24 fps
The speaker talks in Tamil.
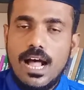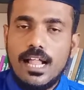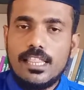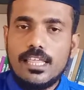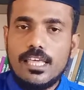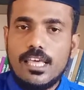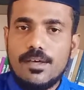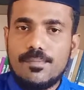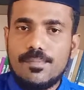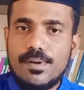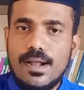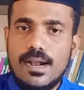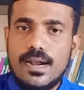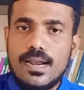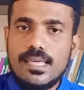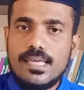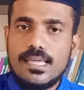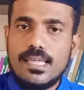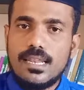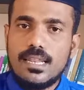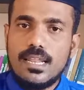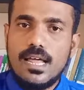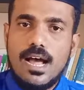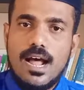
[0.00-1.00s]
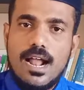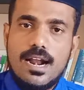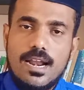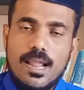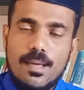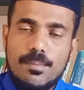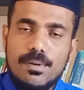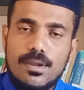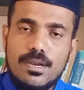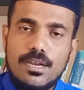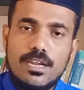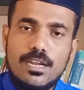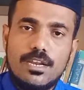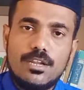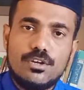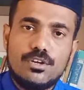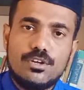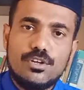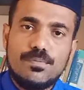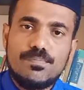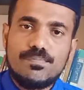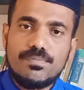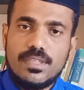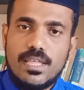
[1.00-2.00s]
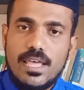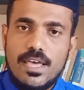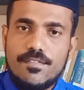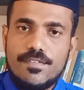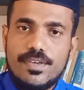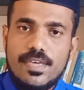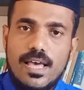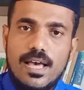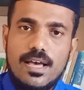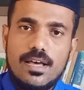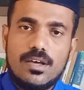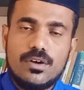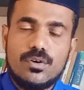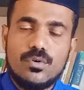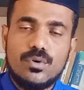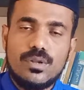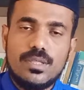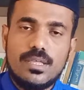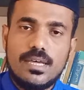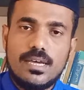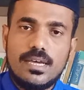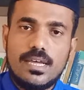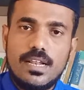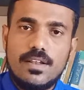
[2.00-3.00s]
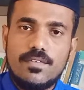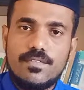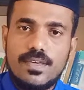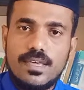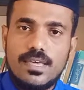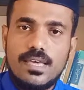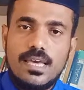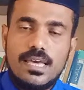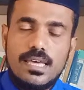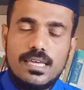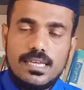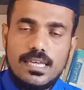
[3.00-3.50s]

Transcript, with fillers: அதிகமான எல்லா நபர்களுக்கும் தேவையாகக்கூடிய கல்வி